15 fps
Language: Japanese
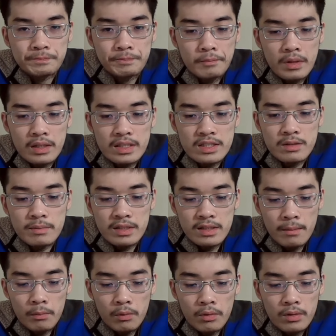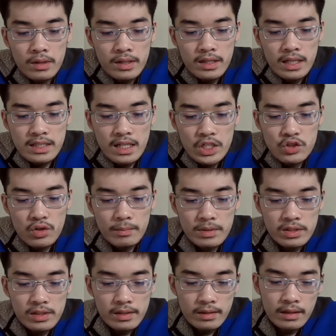まあ、泉さんも最初は
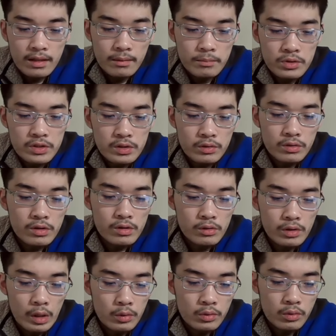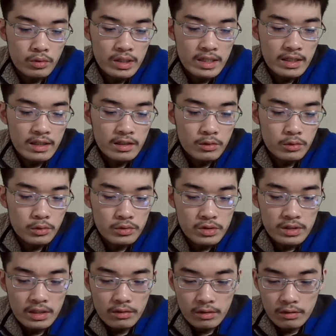別になんか無視するっていうようなことを立憲に投票する
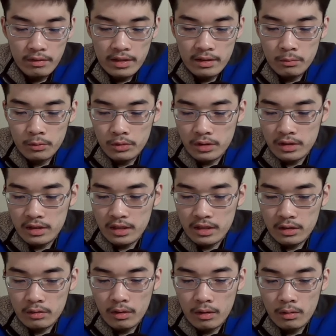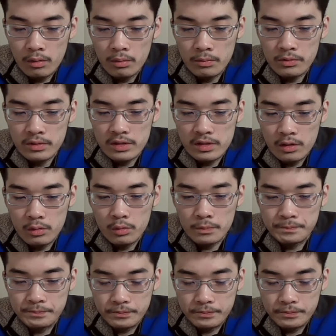なとか言われても言っていたとは思うんですけど、